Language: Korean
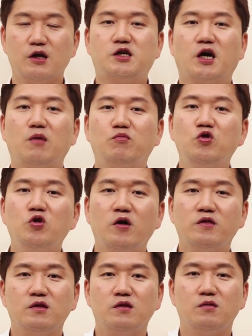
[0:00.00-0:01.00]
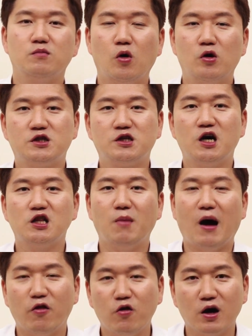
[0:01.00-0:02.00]
제가 물론 뭐 시간이
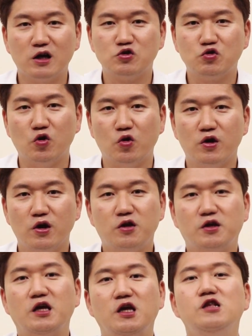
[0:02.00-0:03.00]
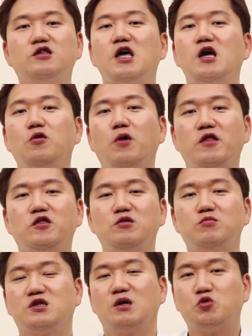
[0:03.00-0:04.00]
많아가지고 이렇게 1대1로
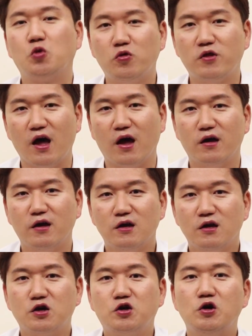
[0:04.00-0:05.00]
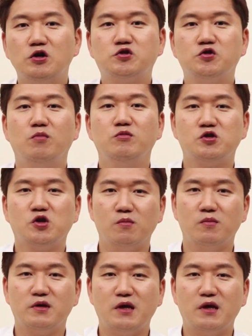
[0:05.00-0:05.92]
해드리면 참 좋은데 그럴 수 없는 점